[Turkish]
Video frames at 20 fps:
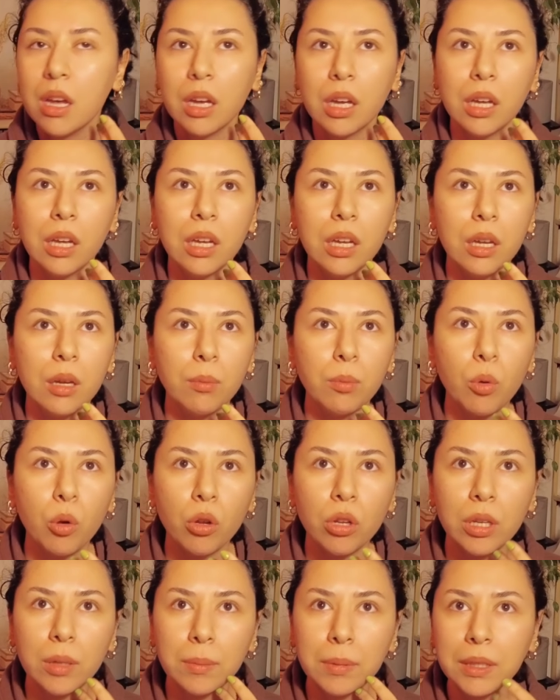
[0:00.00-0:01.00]
e,
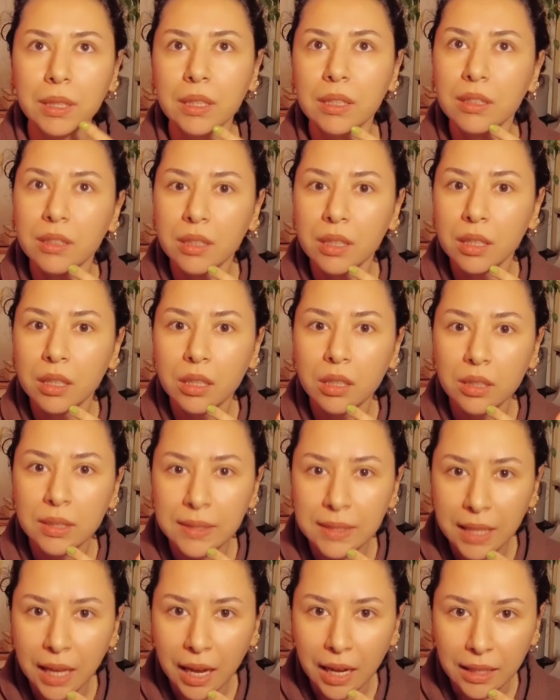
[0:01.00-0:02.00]
böyle bir
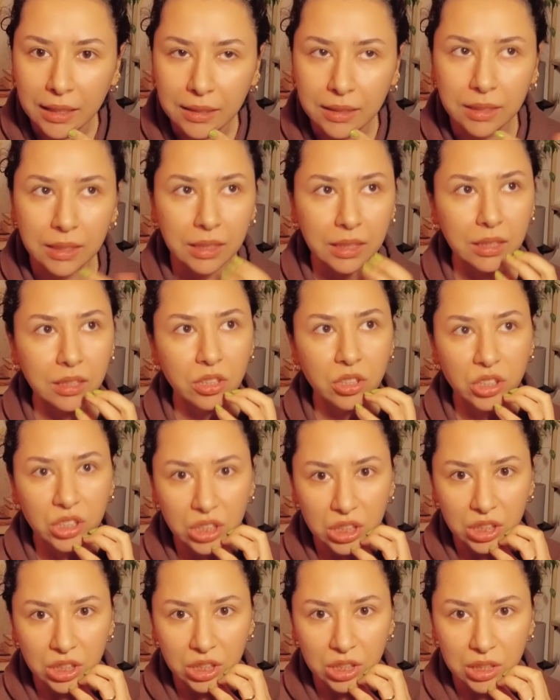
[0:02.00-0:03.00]
sertlik,
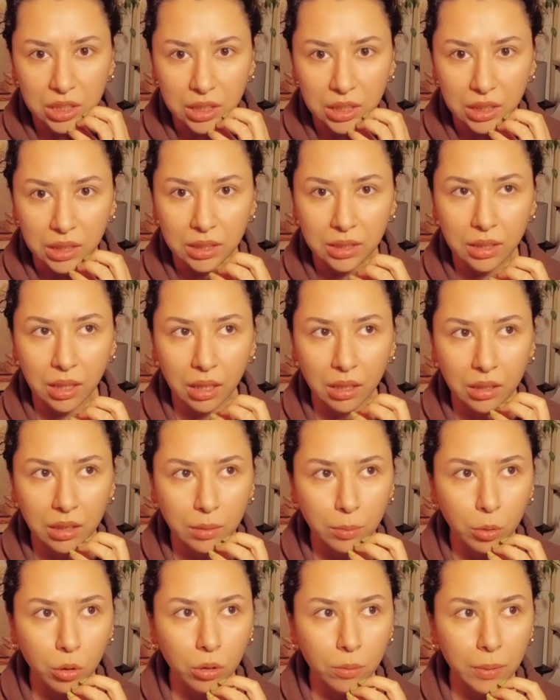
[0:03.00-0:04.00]
şişlik,
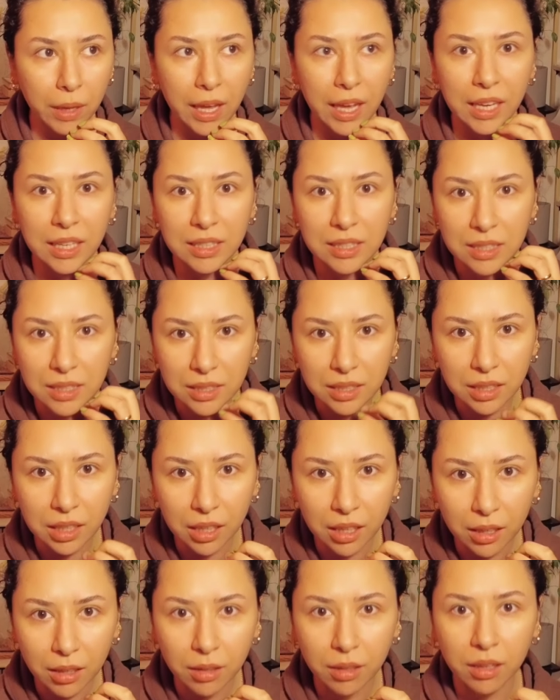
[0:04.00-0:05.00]
sanki böyle bir
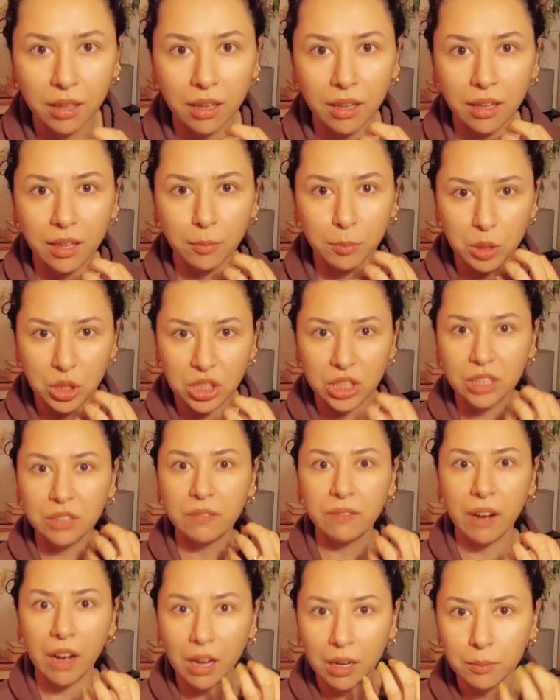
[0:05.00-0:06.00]
ekstra e, bir şey
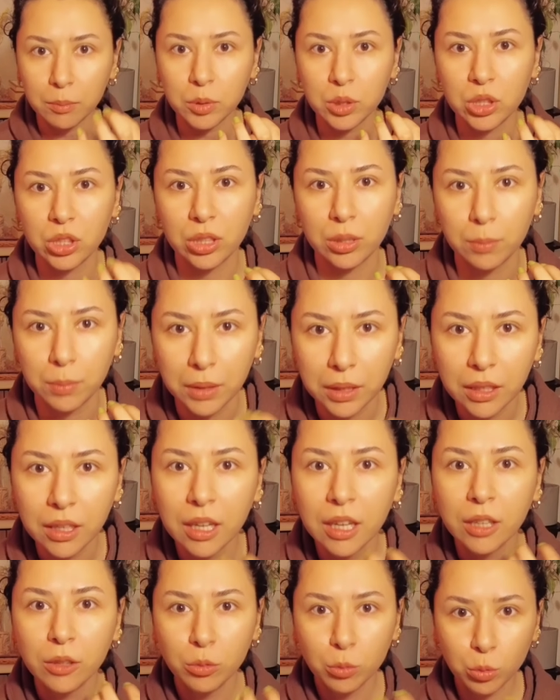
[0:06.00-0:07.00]
varmış gibi
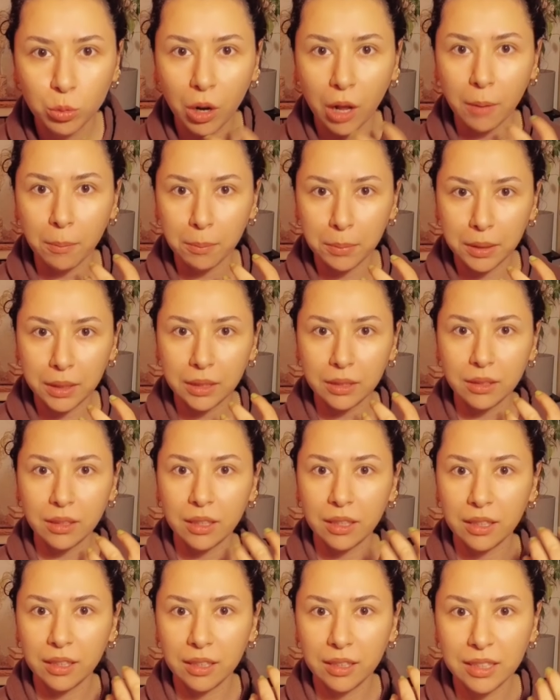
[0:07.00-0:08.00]
duran bir
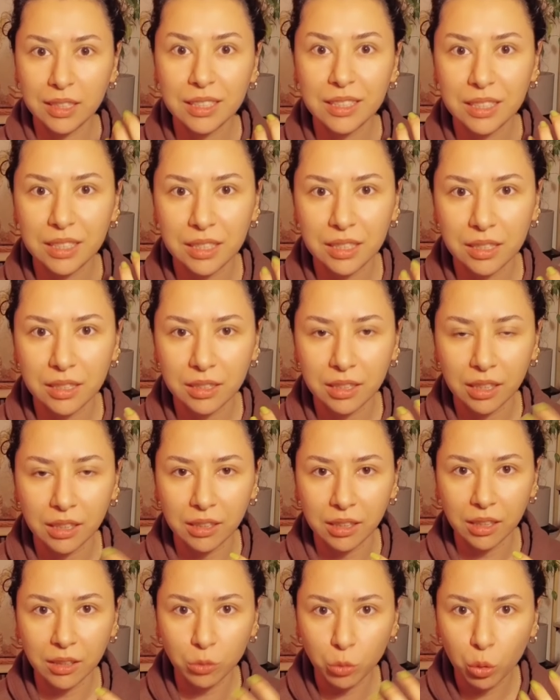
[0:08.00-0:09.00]
e, his ya
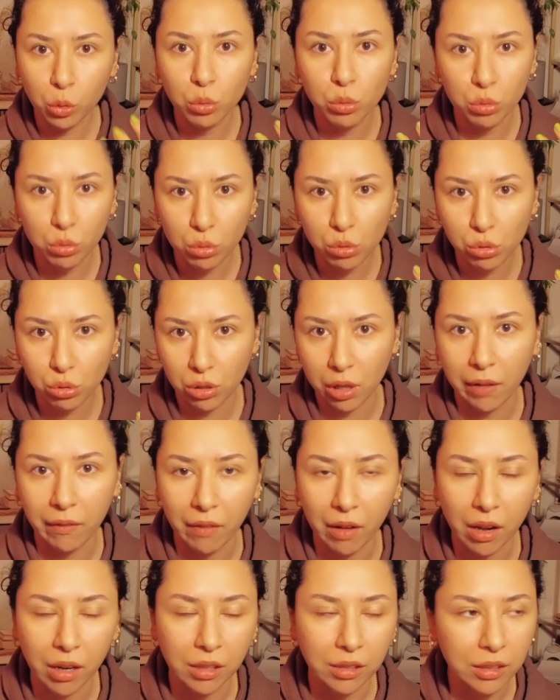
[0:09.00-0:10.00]
da görünüş de
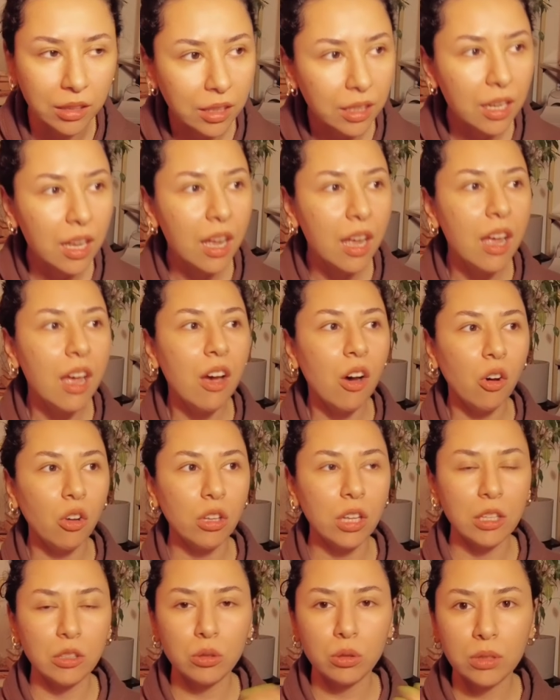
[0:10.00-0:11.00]
vardı.
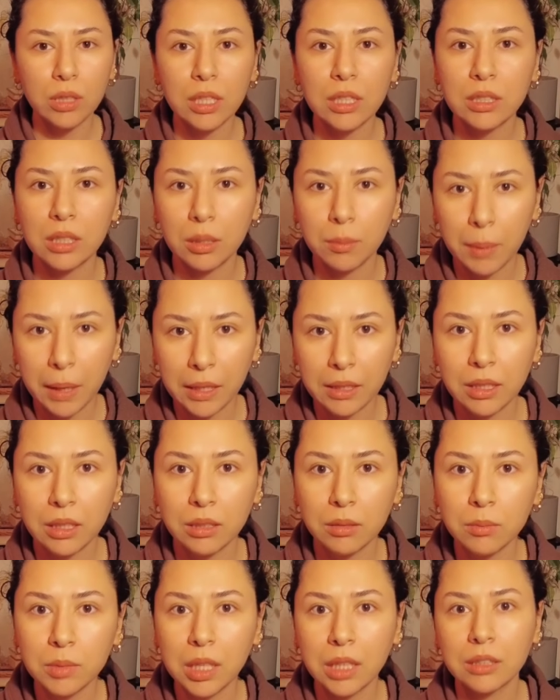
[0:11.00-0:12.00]
Ondan sonra neyse
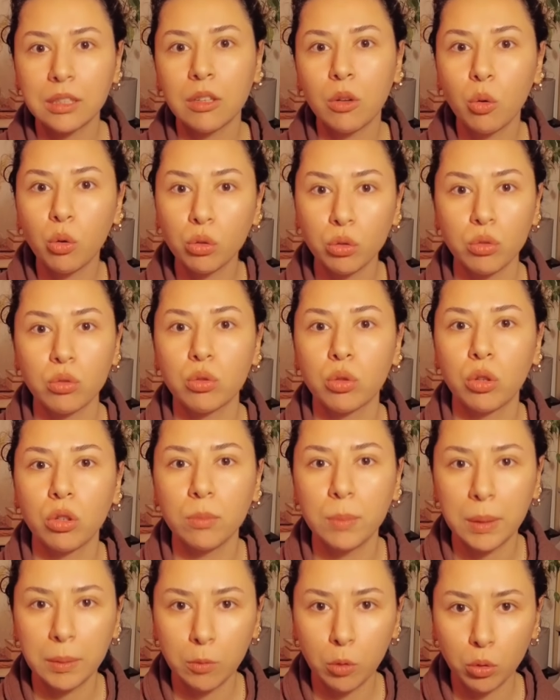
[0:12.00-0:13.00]
bekledim. Zaten 10 gün
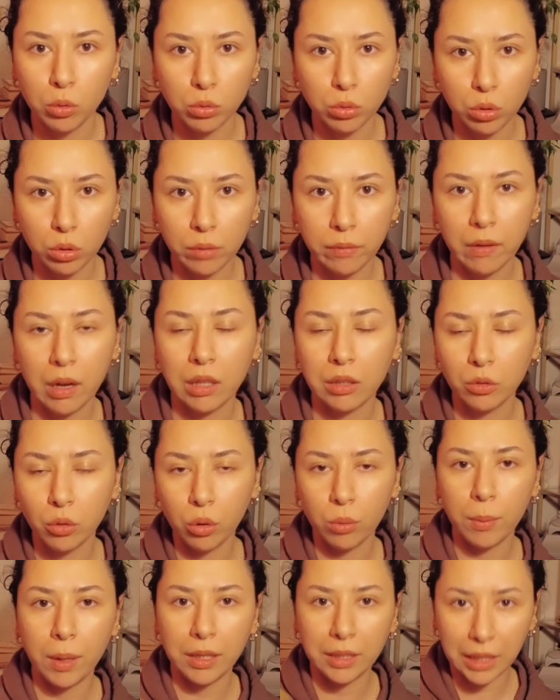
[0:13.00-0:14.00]
sonra benim kontrolüm vardı.
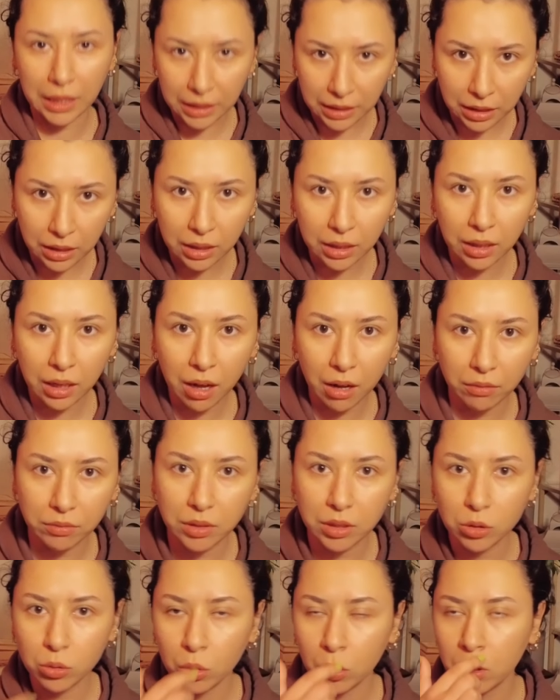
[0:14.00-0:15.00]
Normalde 2
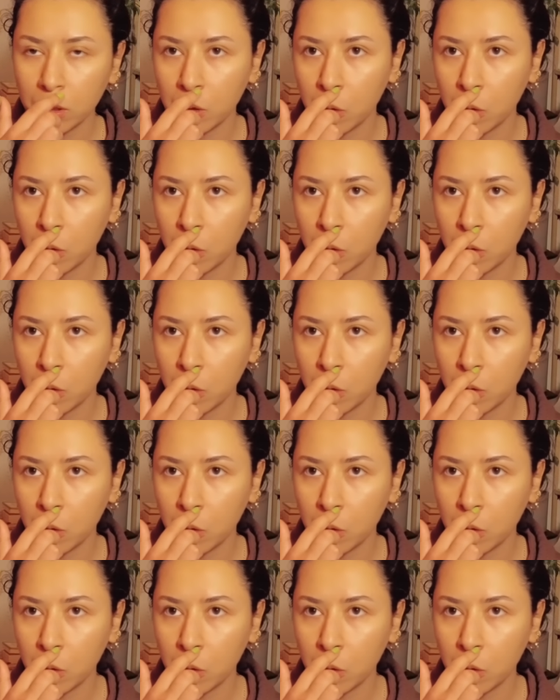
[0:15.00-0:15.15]
hafta sonra